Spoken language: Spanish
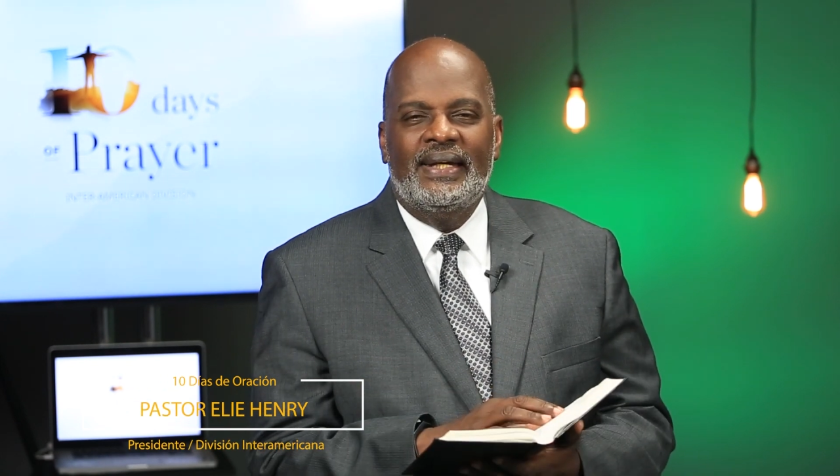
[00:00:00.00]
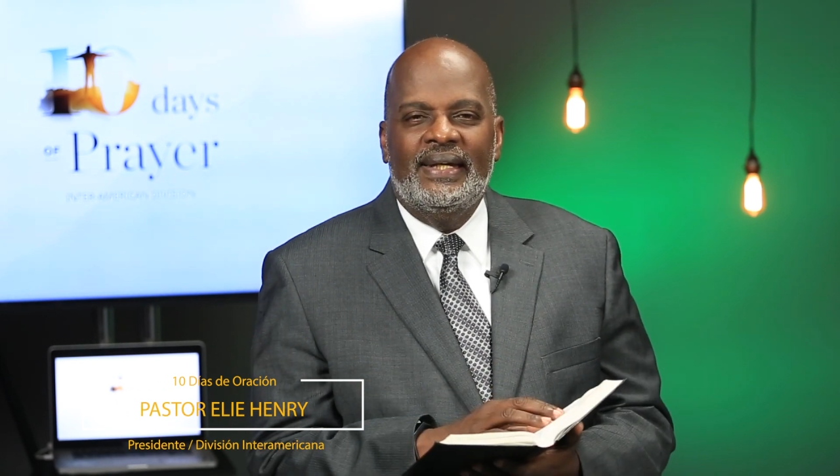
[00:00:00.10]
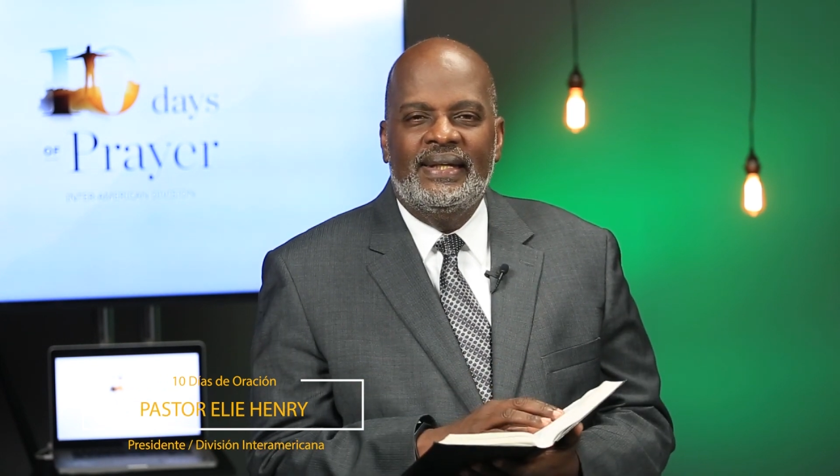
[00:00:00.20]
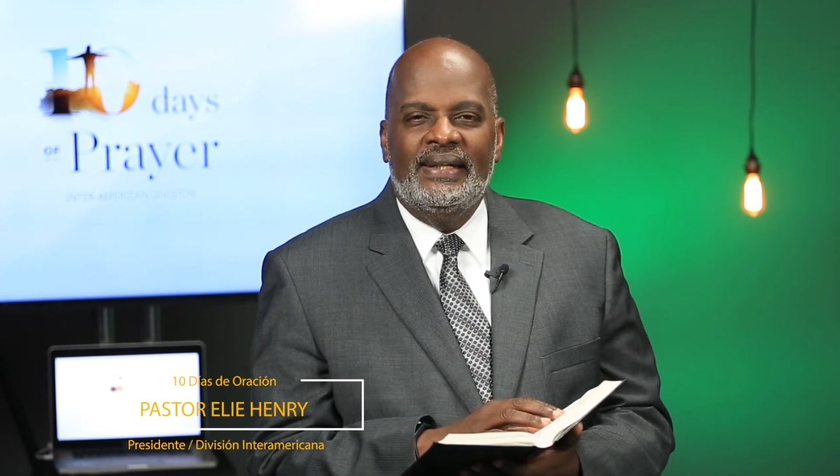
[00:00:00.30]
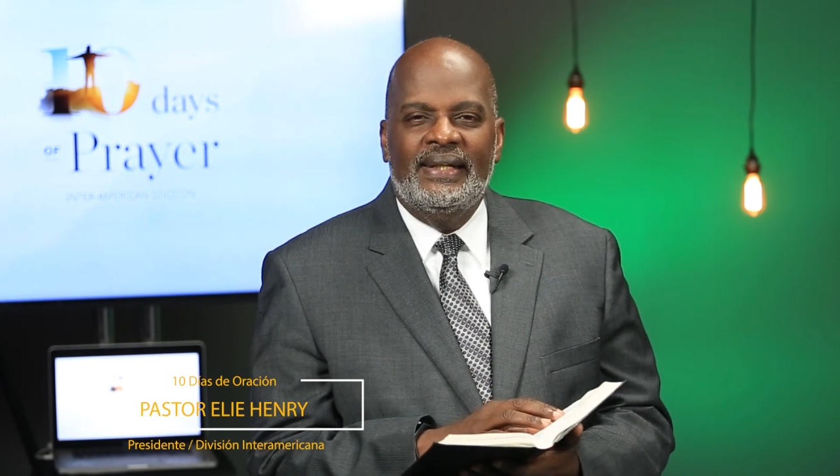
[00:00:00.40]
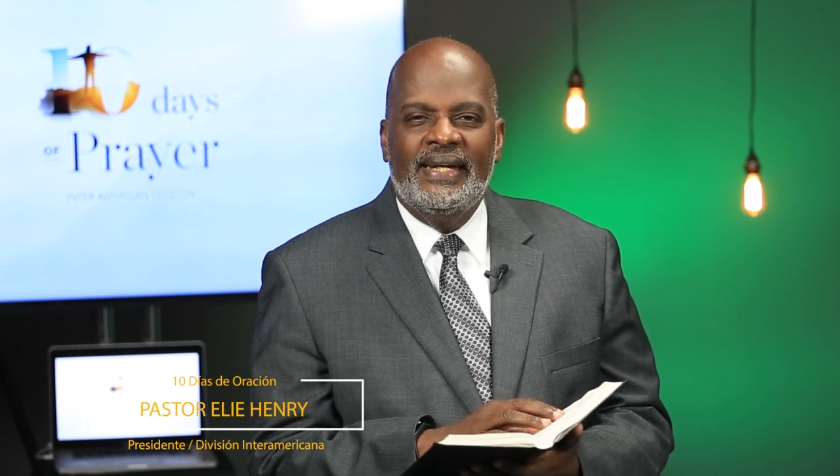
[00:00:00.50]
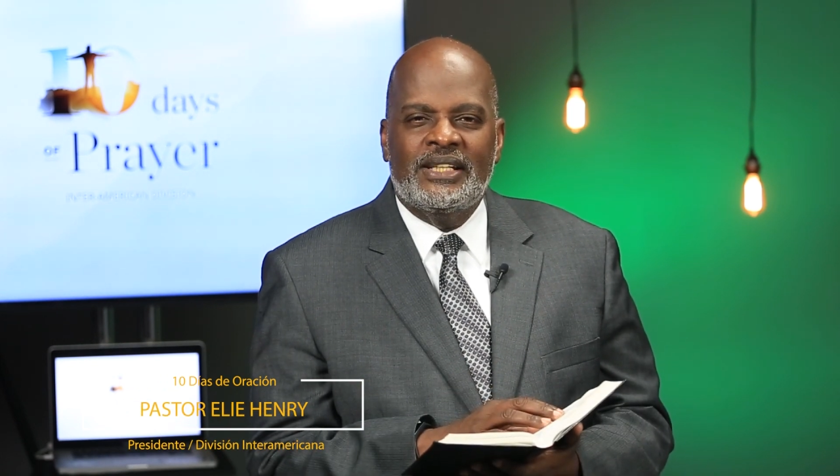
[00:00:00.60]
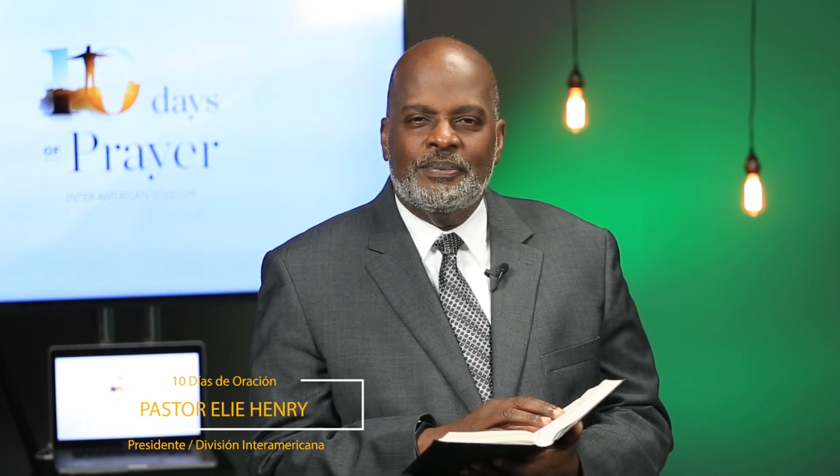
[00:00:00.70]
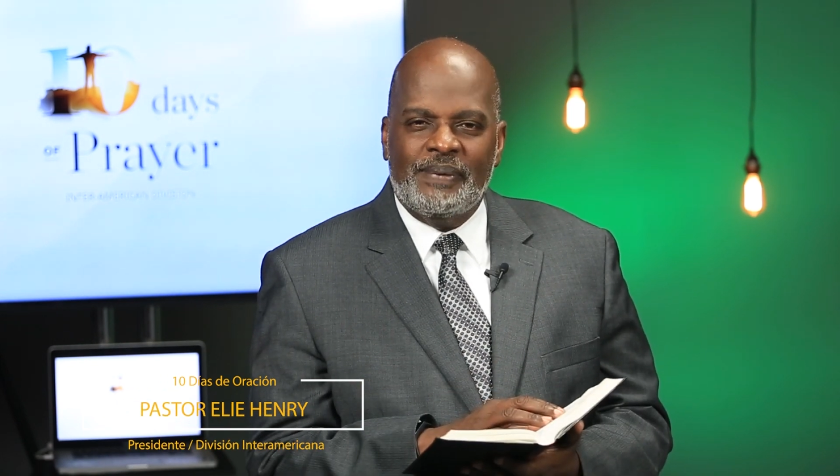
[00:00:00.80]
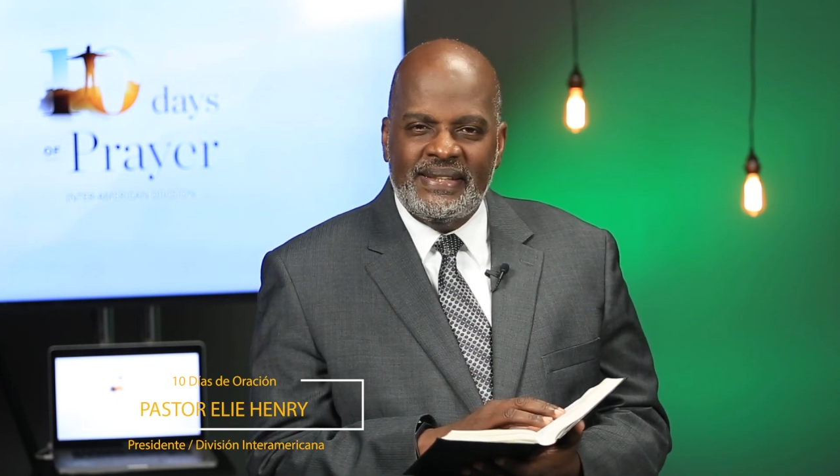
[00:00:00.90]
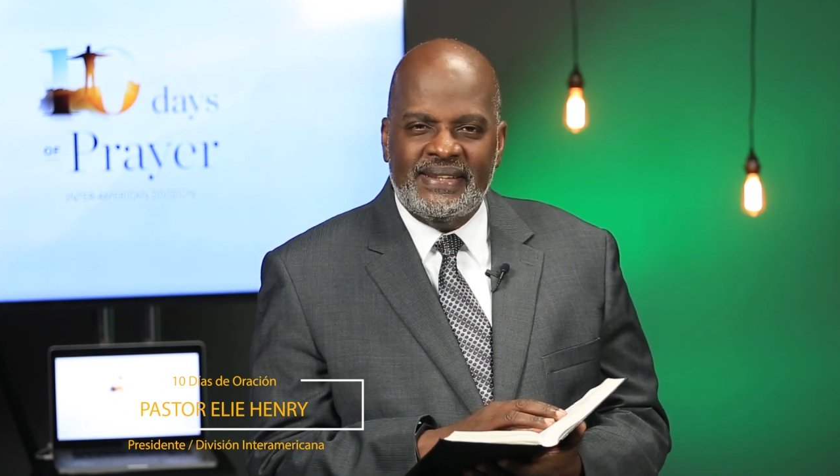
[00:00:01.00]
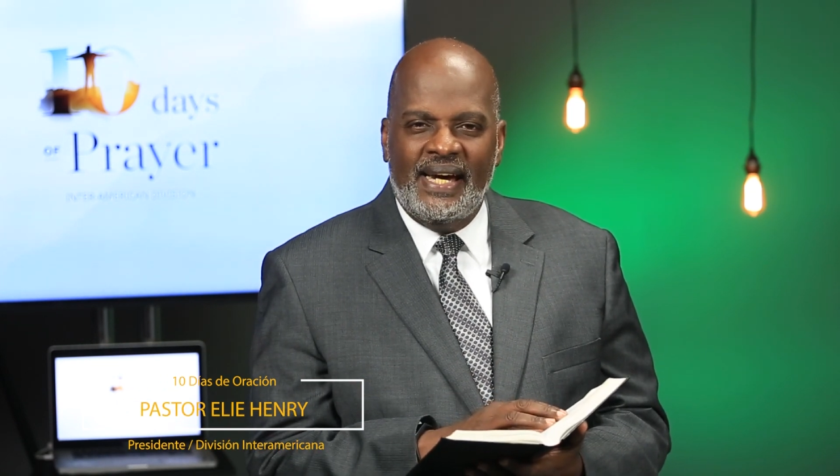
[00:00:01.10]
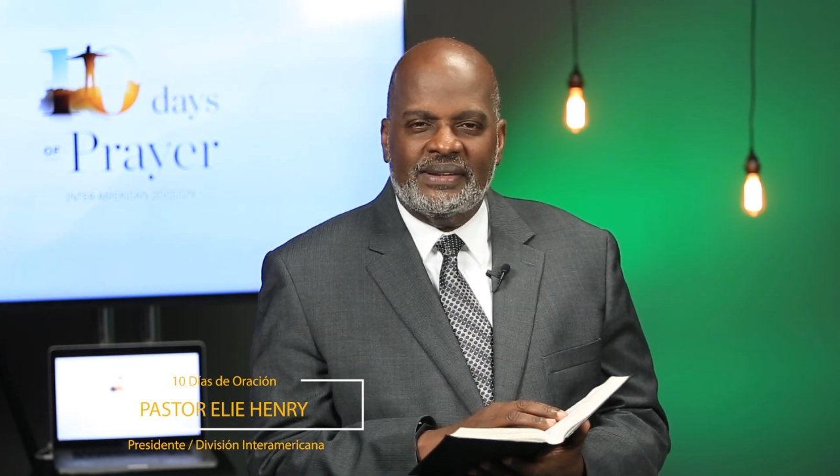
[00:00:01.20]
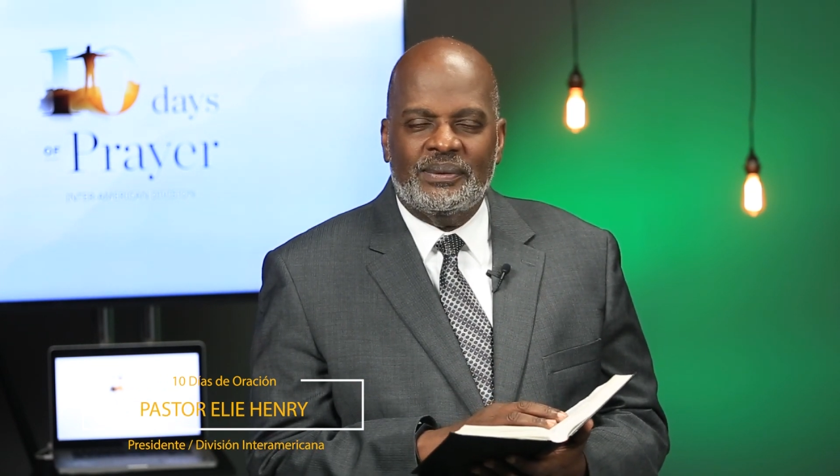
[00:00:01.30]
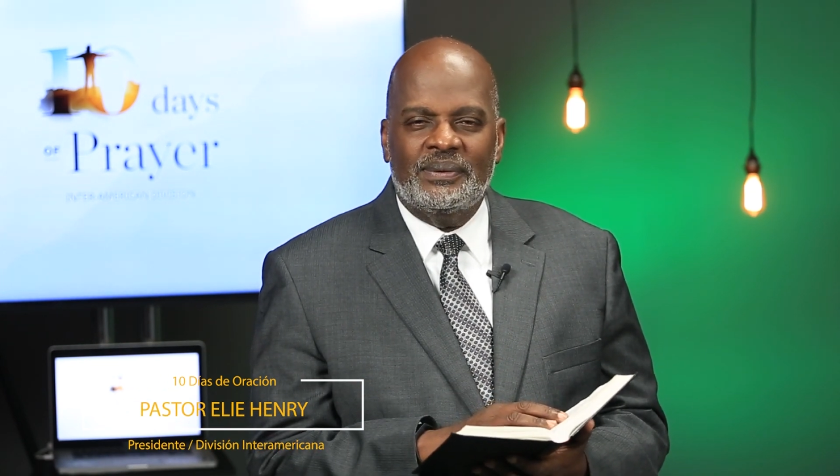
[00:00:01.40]
eh,
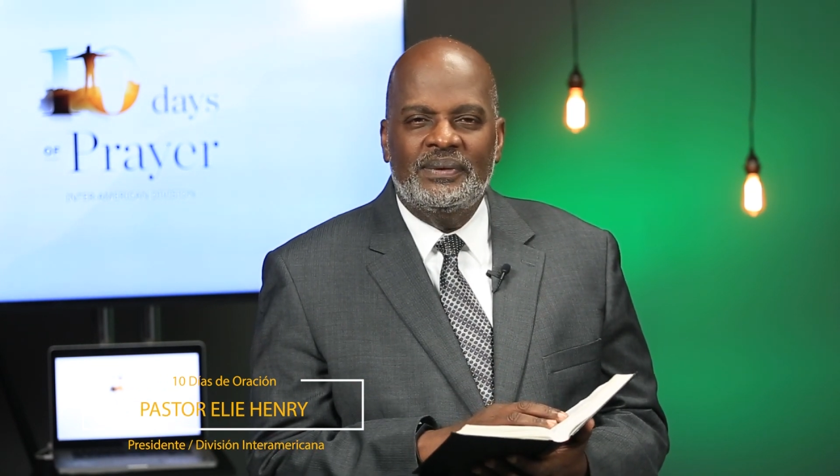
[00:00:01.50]
expresar